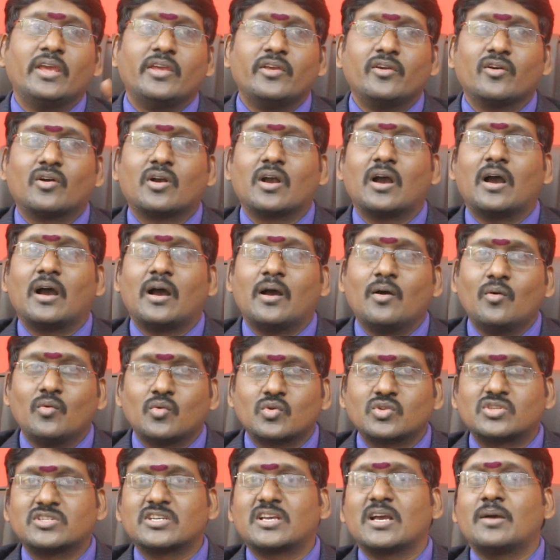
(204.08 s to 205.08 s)
ఈ యొక్క
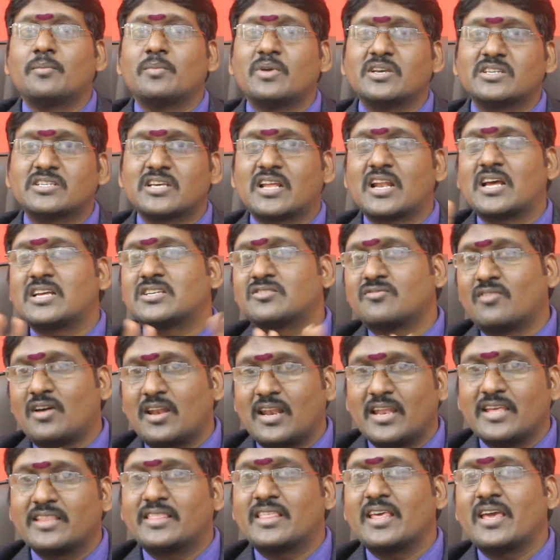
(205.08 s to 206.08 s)
వృచ్చిక మేషరాశి
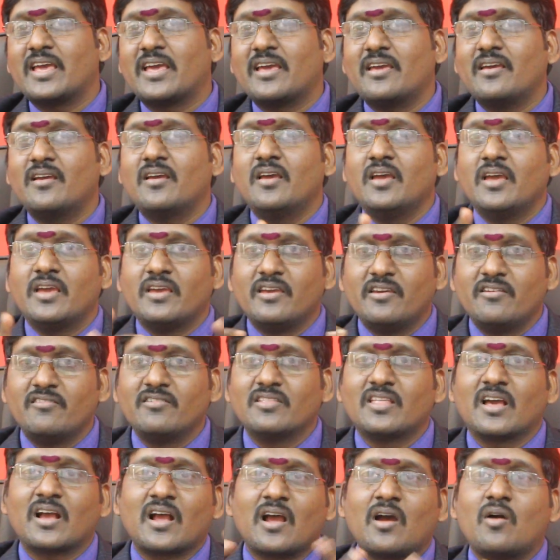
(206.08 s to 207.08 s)
వాళ్ళైతే ఈ
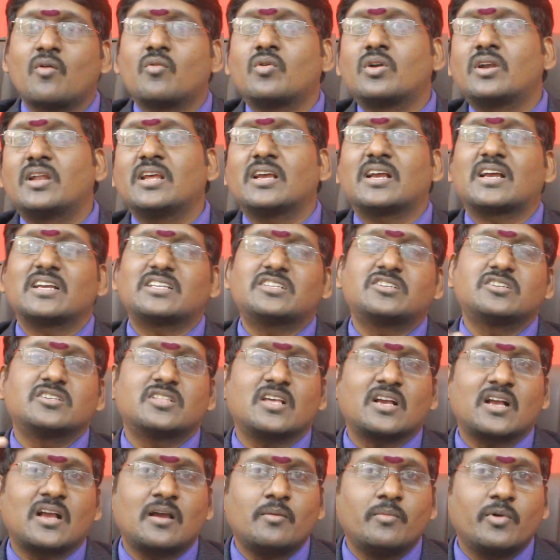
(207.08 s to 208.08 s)
విధంగా ఉంటే
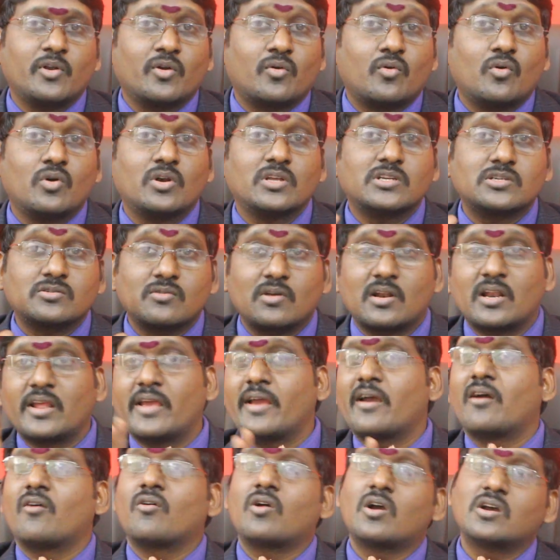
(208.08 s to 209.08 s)
ఖచ్చితంగా మీరు కోటీశ్వర్లు
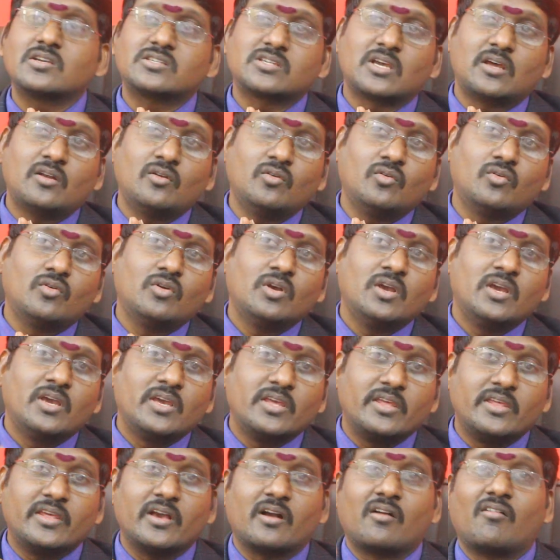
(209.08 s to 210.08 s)
అయ్యే అవకాశాలు
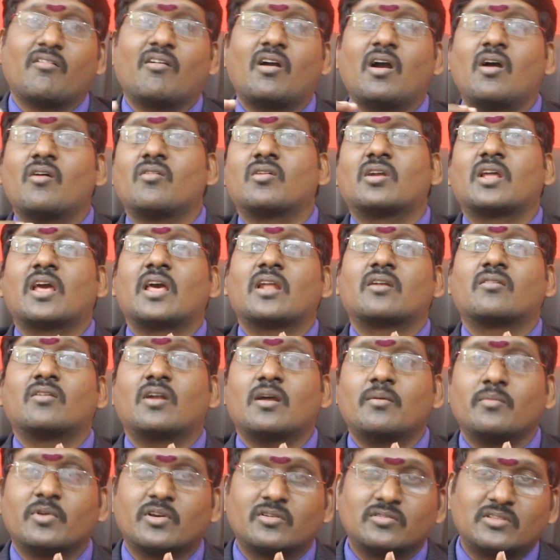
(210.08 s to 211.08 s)
ఎక్కువగా ఉంటాయని
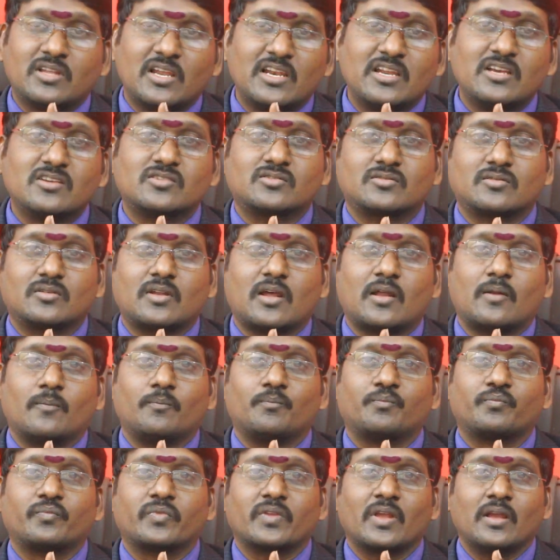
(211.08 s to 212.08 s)
కూడా మీకు తెలియజేస్తున్నాను
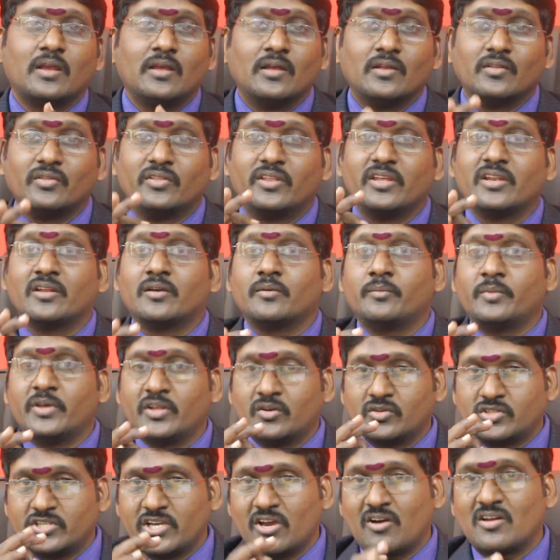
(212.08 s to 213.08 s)
దీనికి
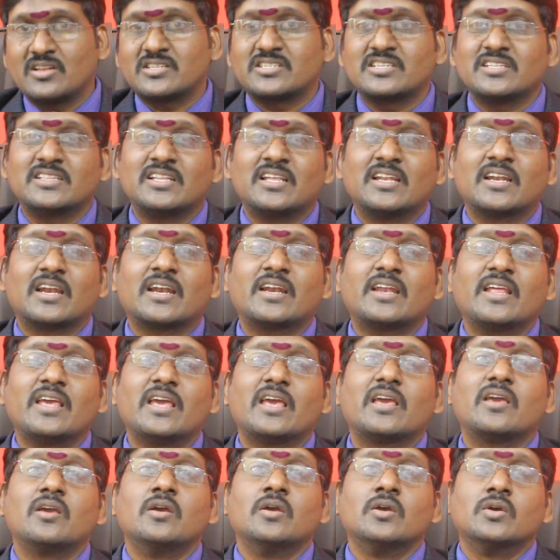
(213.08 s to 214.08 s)
మీరు చేయాల్సింది ఏంటంటే
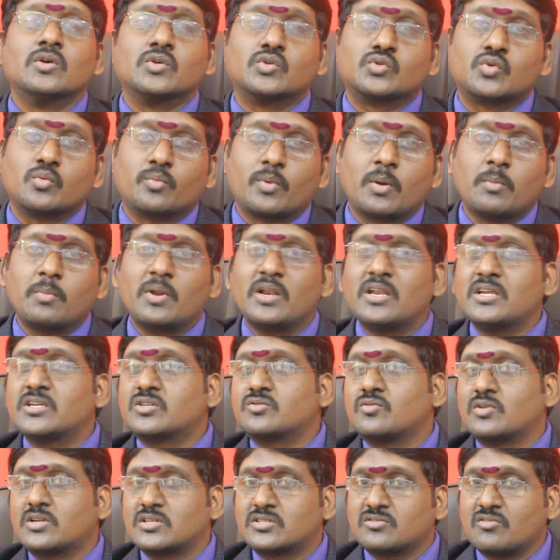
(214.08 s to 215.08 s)

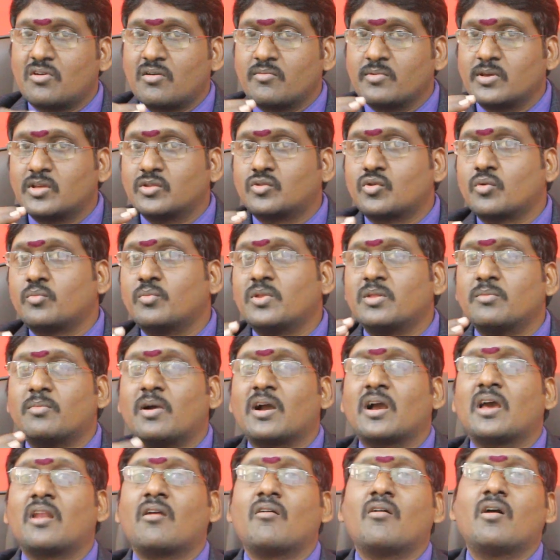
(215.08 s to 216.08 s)
సుబ్రహ్మణ్యేశ్వర స్వామికి తొమ్మిది
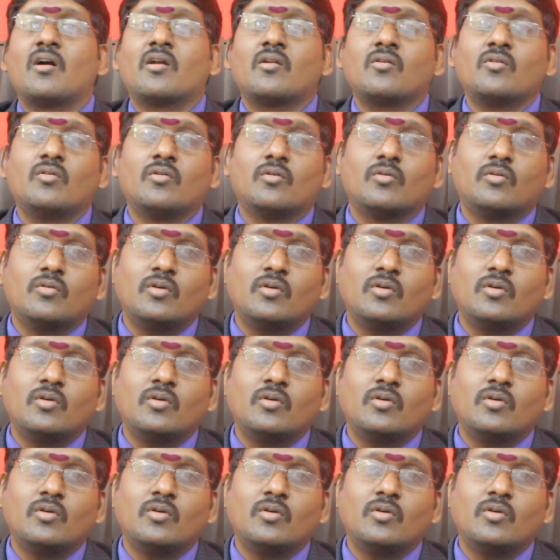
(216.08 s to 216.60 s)
వారు